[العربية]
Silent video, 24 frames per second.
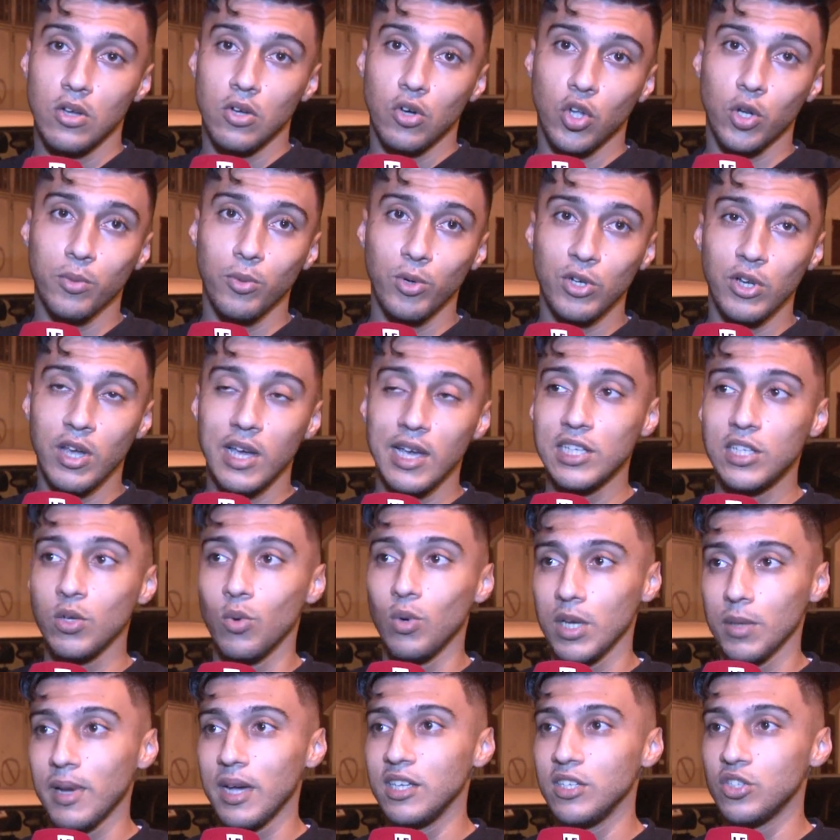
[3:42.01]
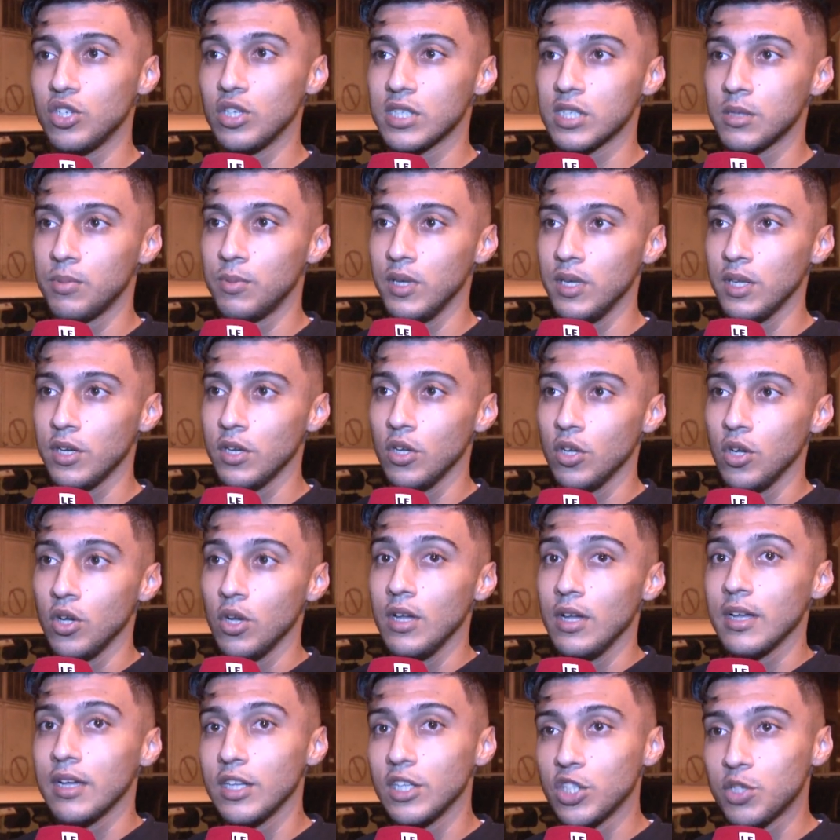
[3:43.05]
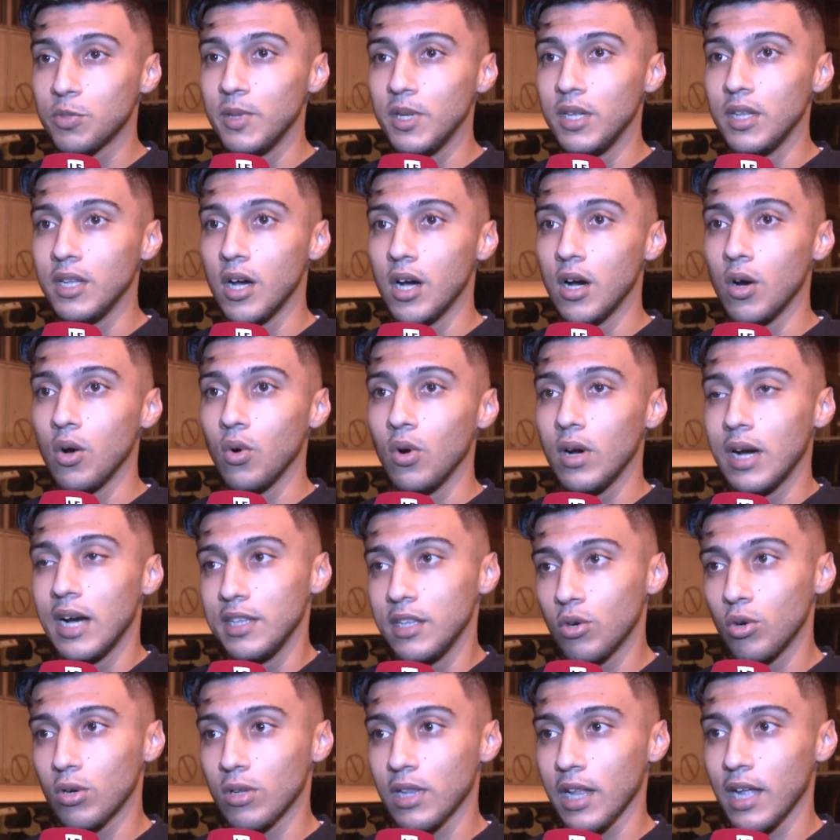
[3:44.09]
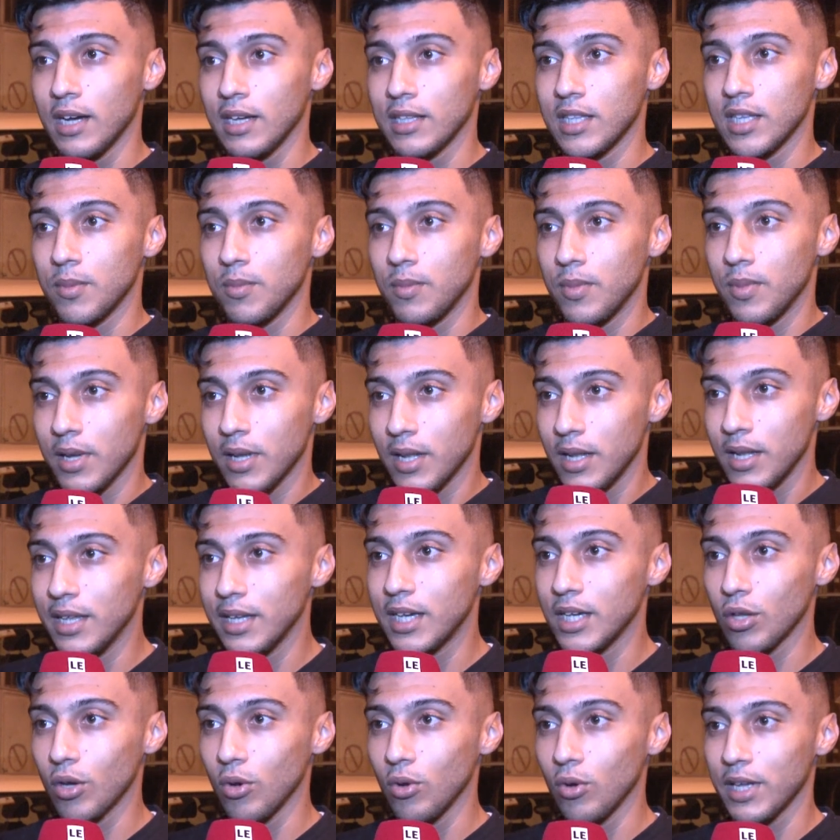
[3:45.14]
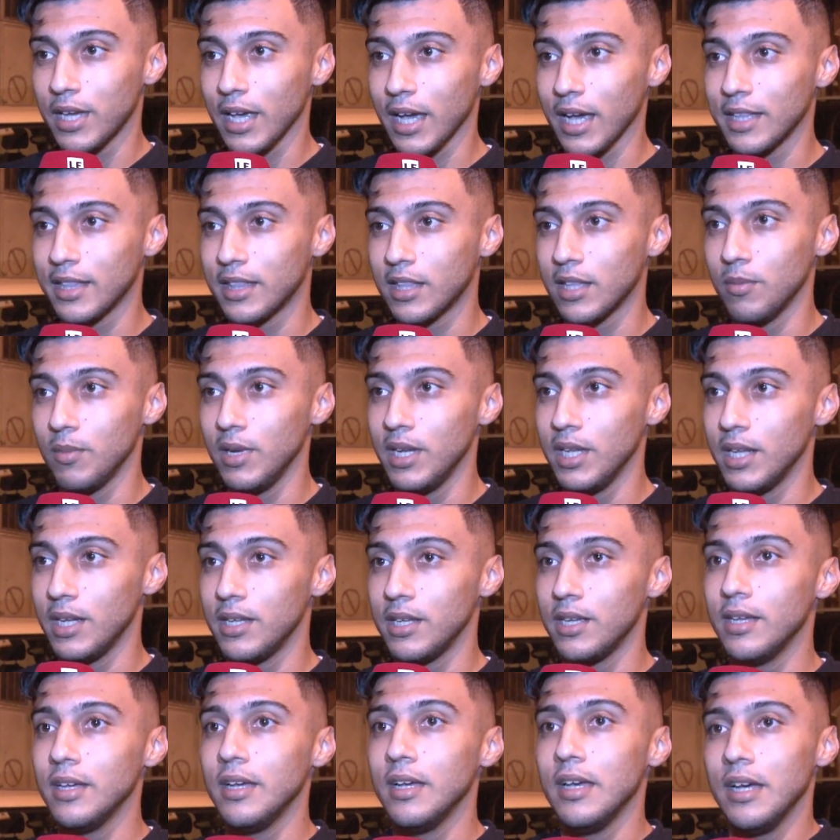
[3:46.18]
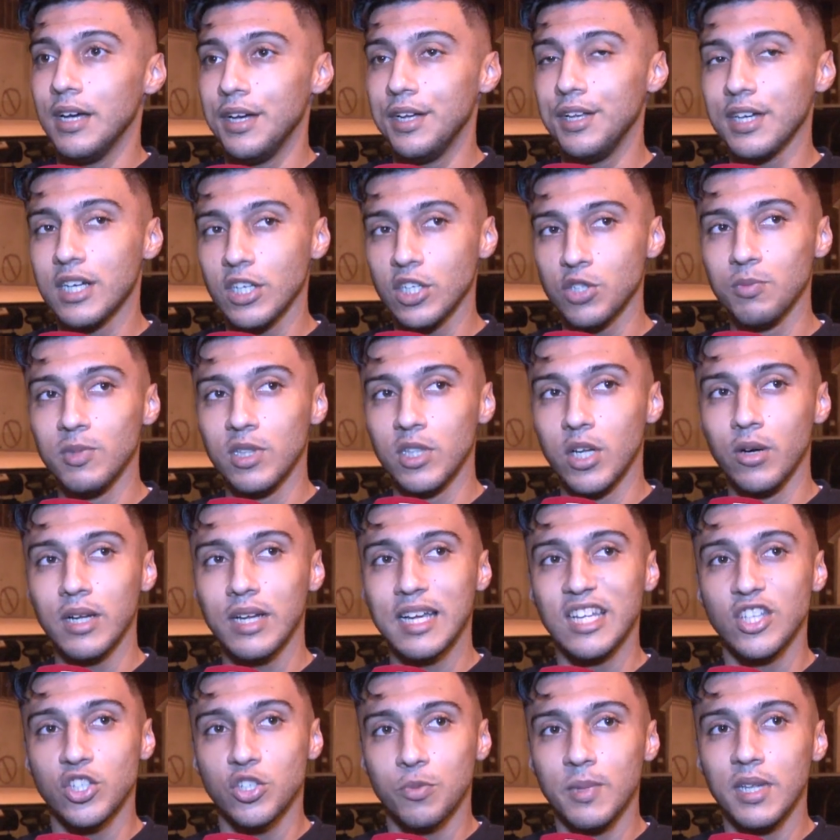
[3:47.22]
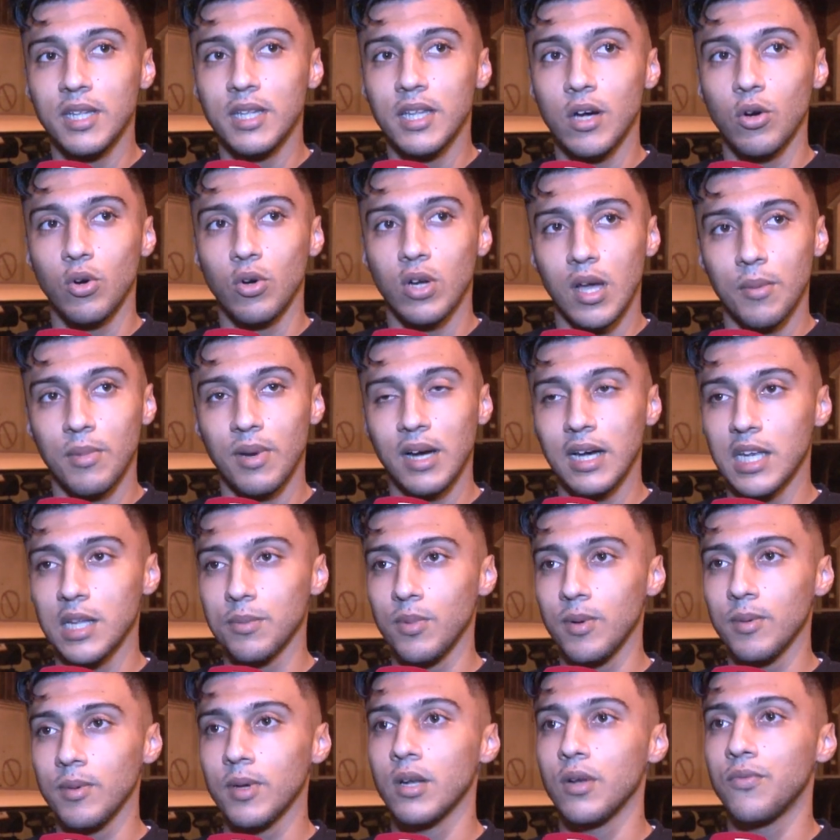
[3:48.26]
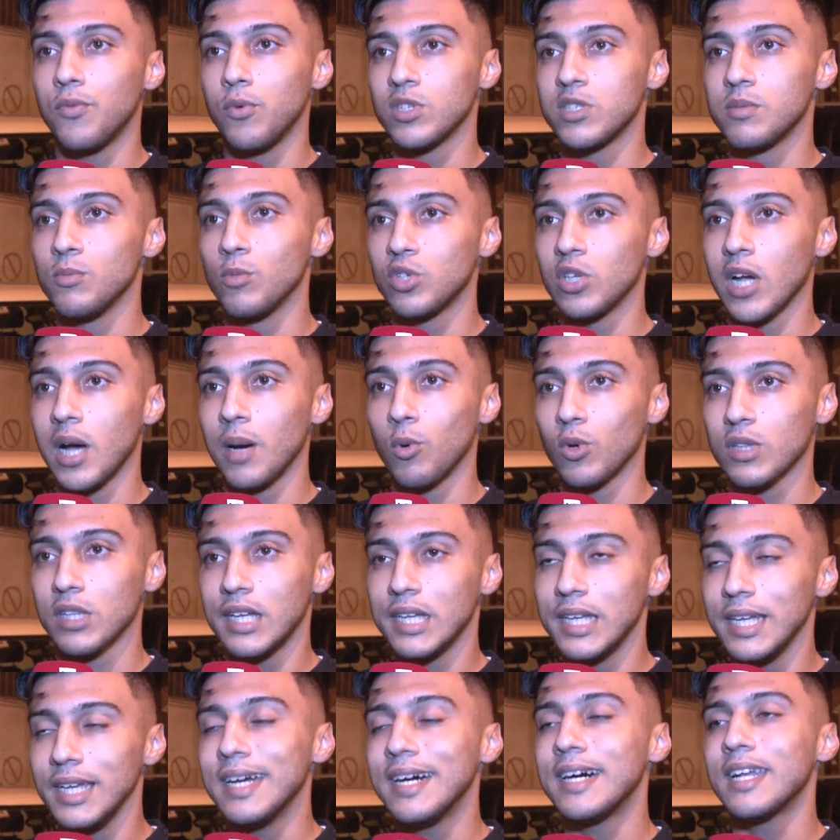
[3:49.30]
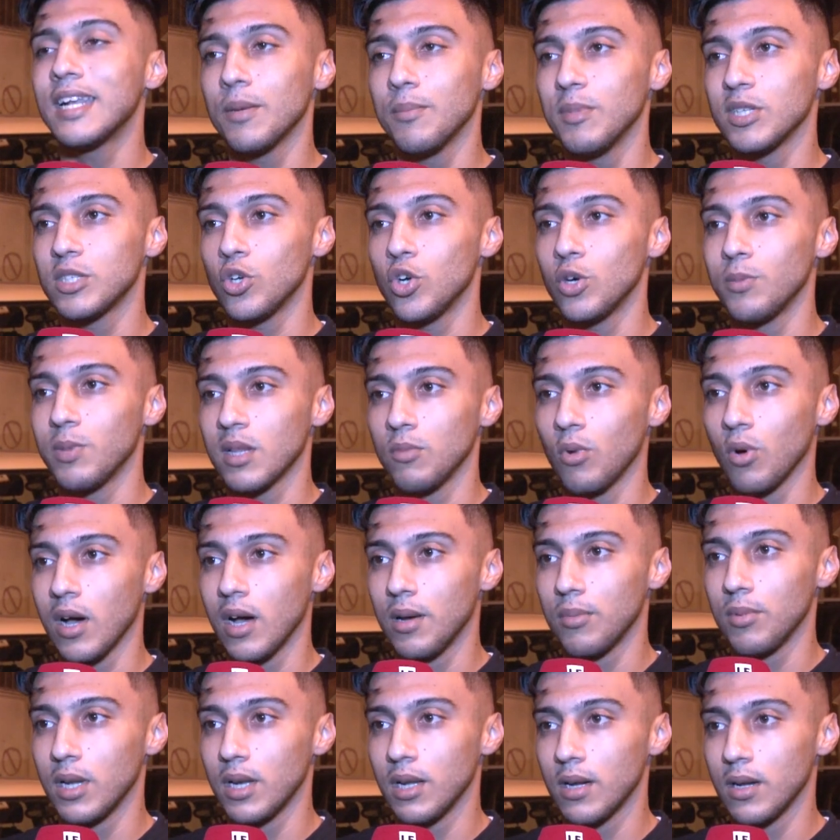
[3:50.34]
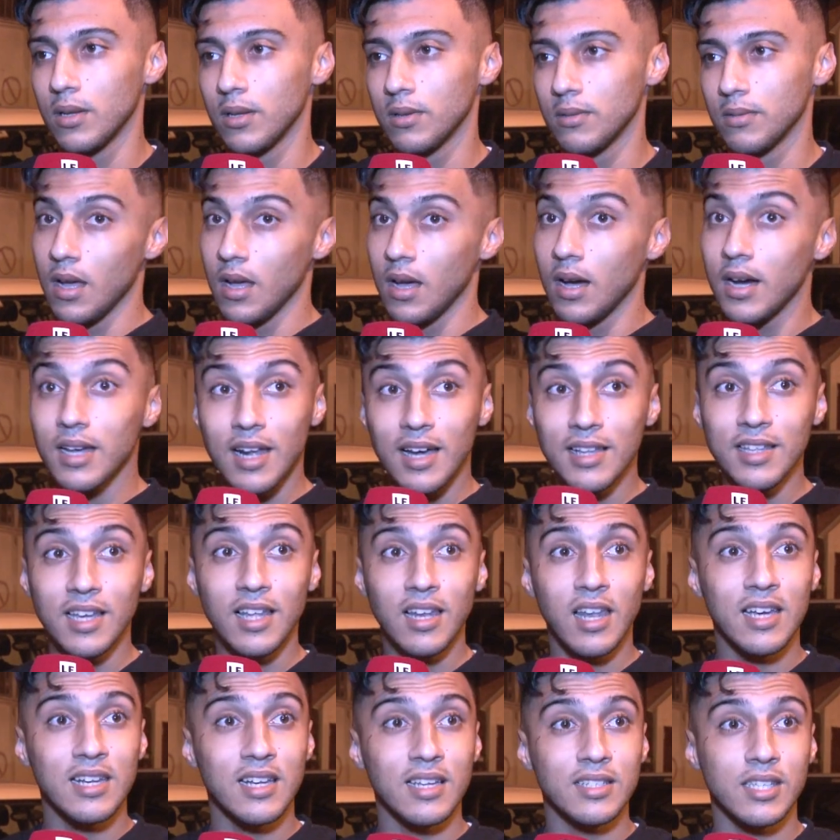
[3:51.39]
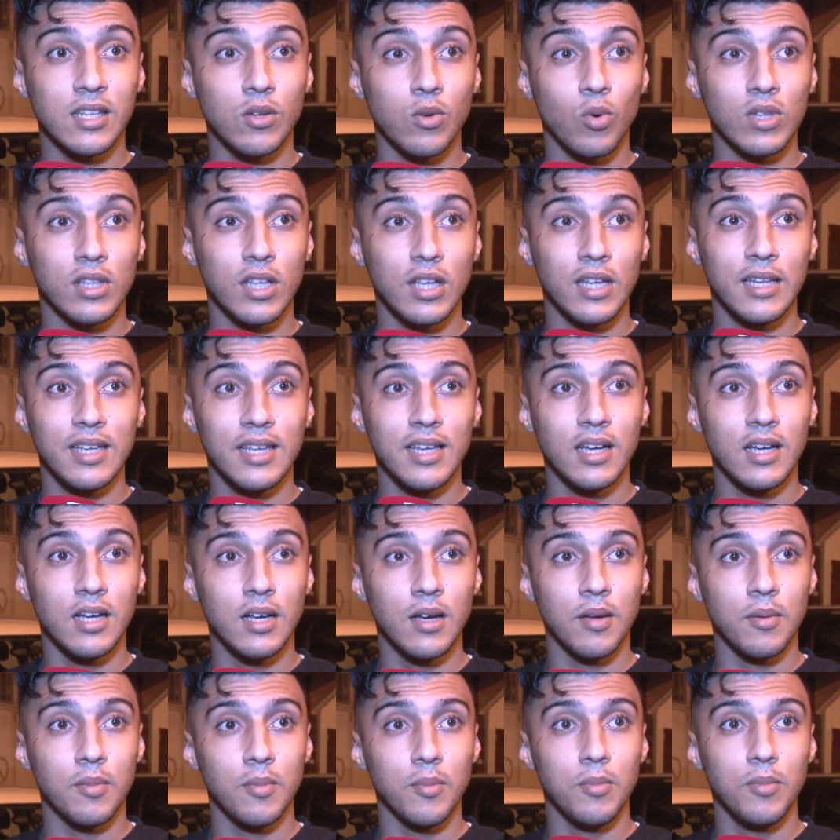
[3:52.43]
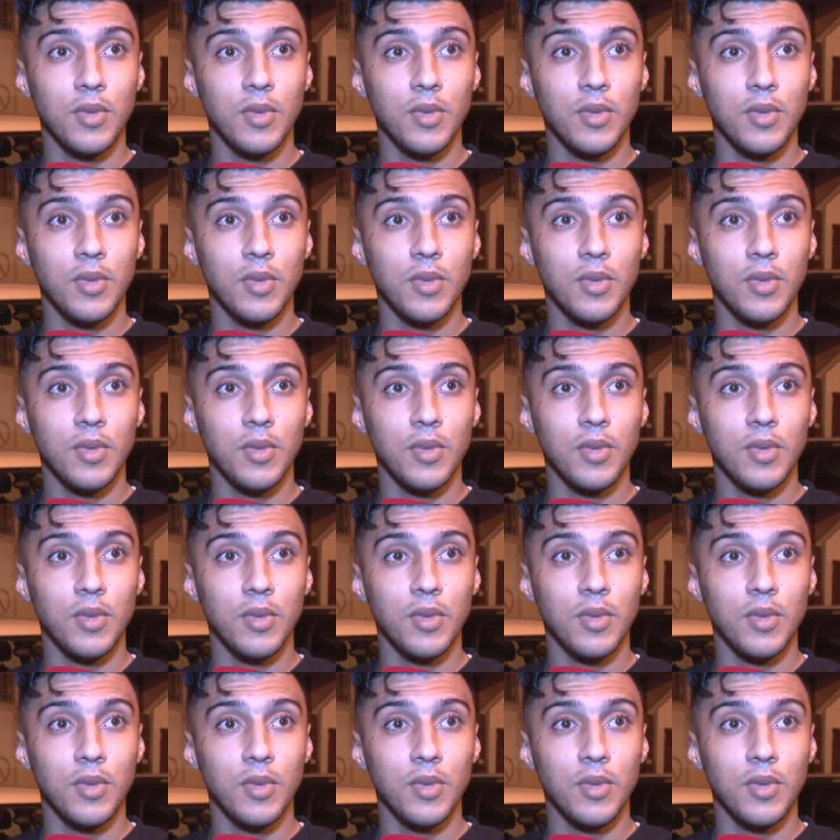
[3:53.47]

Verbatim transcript: ربع النهائي هو كيبقى انجاز كبير كنتمناو هذه كره القدم اللي كيدخل كيقدم اللي عليه حنا كنتمنوا كنتمناو كمغاربه الفوز المنتخب الوطني رغم صعوبه المقابله راضي على العناصر الوطنيه 100%